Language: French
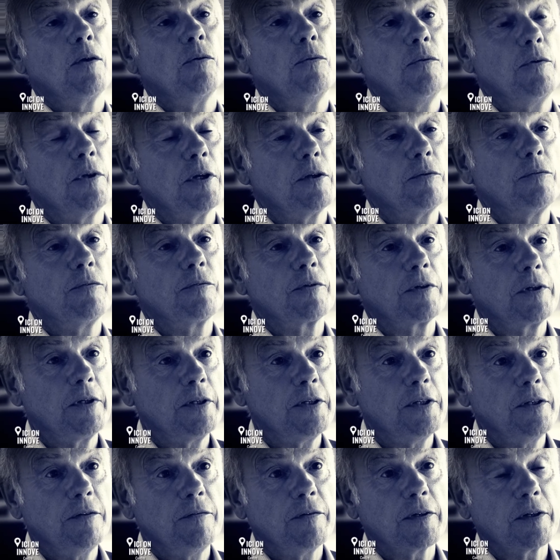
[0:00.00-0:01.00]
une industrie
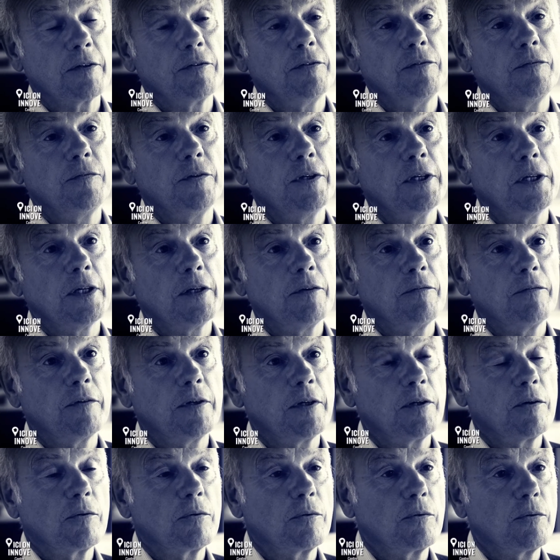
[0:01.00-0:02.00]
diversifiée
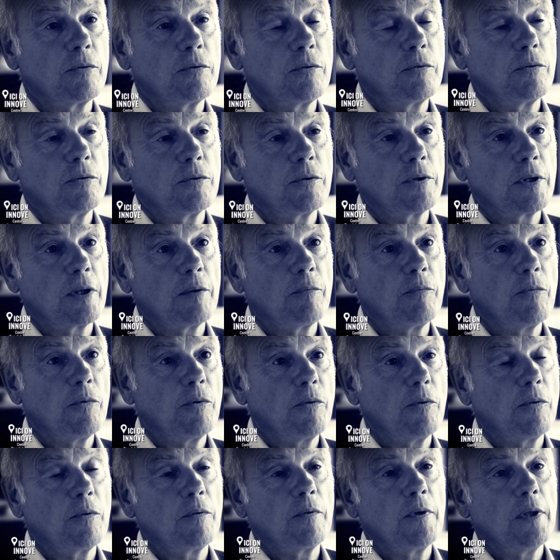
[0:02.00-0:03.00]
avec
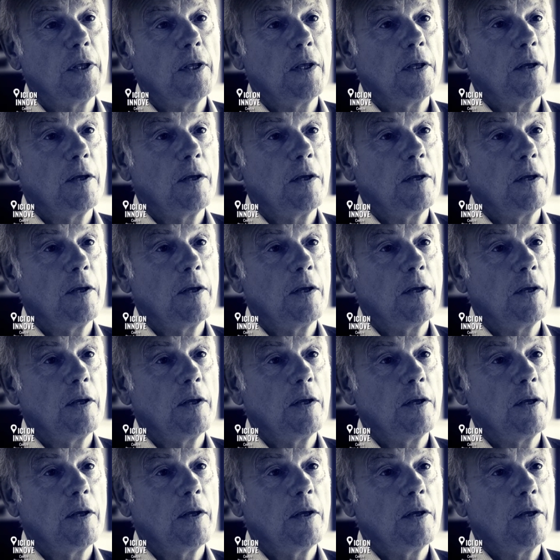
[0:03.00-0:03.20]
notamment